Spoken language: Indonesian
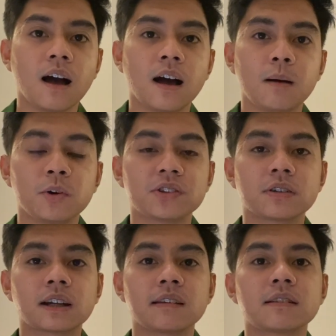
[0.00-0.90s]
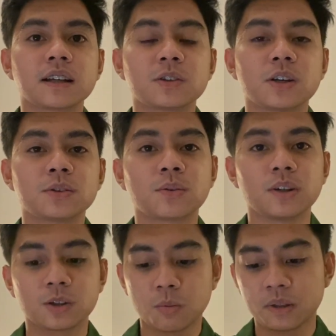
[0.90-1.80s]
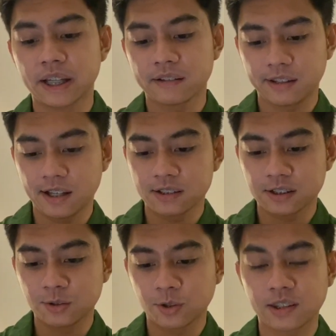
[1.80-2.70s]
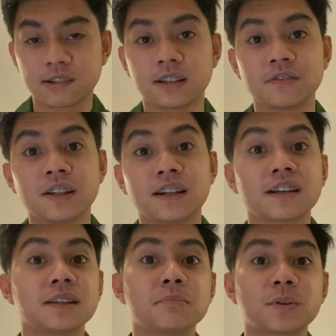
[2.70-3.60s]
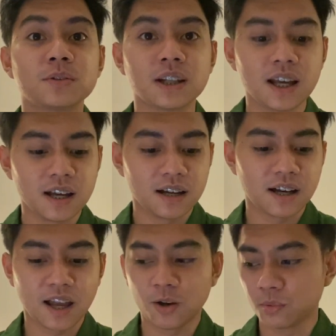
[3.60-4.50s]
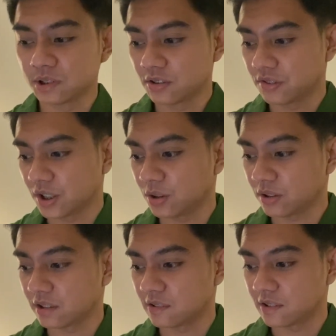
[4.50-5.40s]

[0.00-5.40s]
uh, moisturizer gitu ya untuk kulit kombinasi yang cenderung sensitif dan acne prone. Uh, I hope this video is